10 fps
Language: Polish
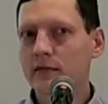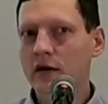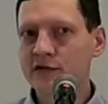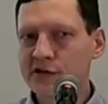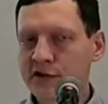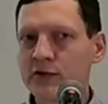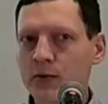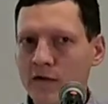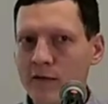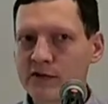a ćwiczenie
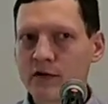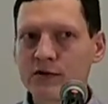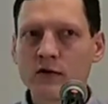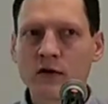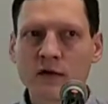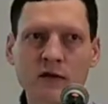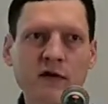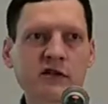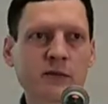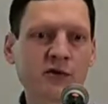duchowe przynosi o wiele
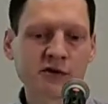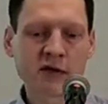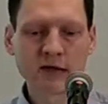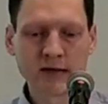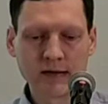większy pożytek.